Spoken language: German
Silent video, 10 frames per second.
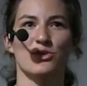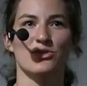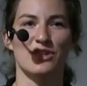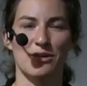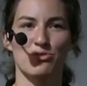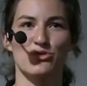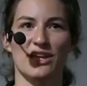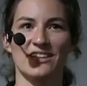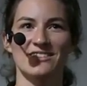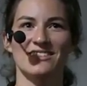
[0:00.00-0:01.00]
sehr
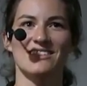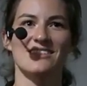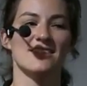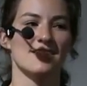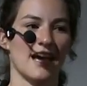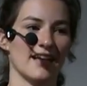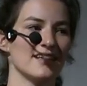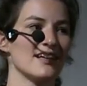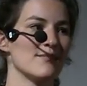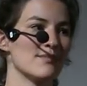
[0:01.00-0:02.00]
amüsant, ist, dass
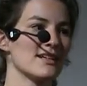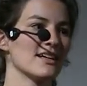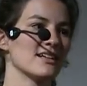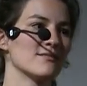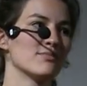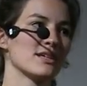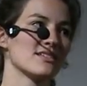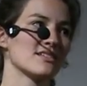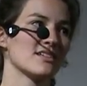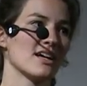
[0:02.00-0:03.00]
einige ErmittlerInnen
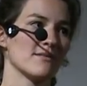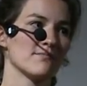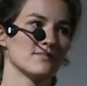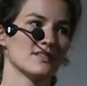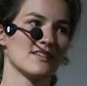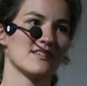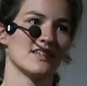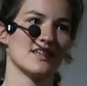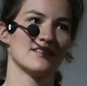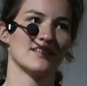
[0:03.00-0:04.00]
berichtet haben, dass
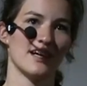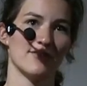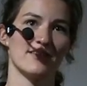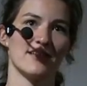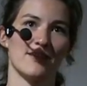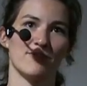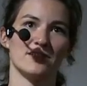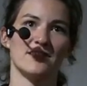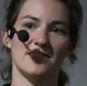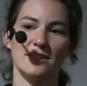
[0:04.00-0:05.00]
sie teilweise
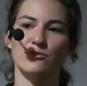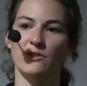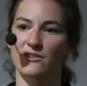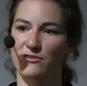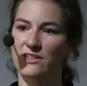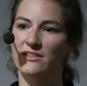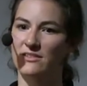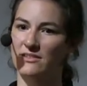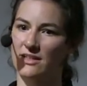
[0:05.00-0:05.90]
einfach die Seed Phrase finden.